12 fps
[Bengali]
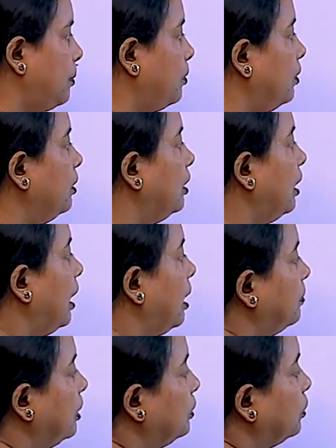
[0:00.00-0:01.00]
এবং
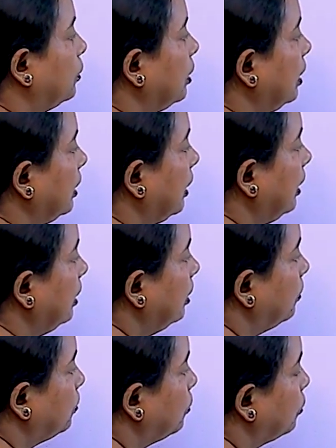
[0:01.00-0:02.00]
আমরা ধরে নেই
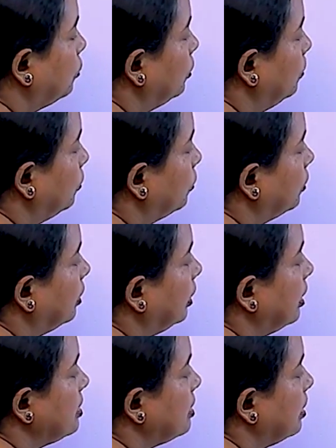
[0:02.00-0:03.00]
প্রথম রোদ
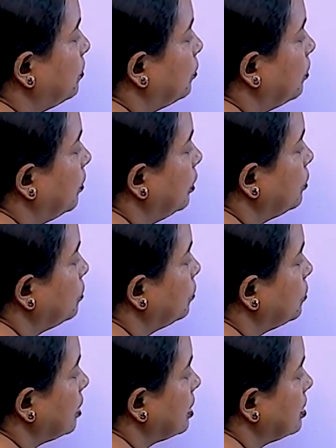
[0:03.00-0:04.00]
দিয়ে যে
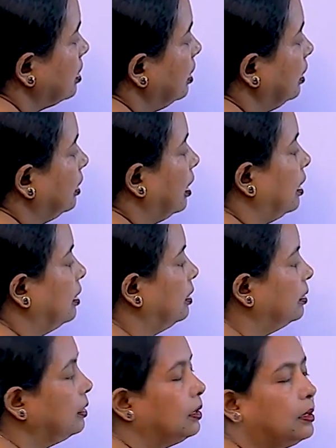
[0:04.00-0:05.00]
প্রবাহটুকু যাচ্ছে তার
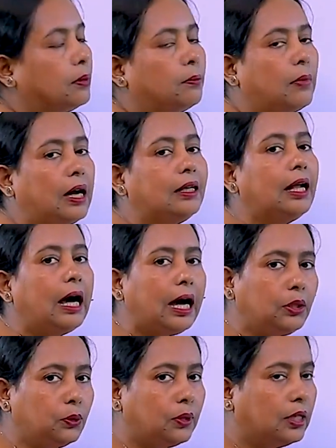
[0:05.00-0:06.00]
মান
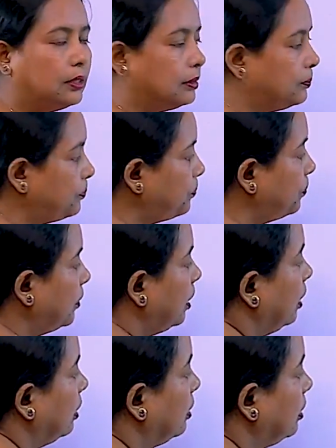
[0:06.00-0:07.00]
আই ওয়ান
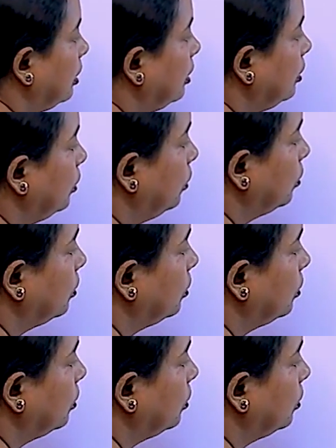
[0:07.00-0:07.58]
দ্বিতীয়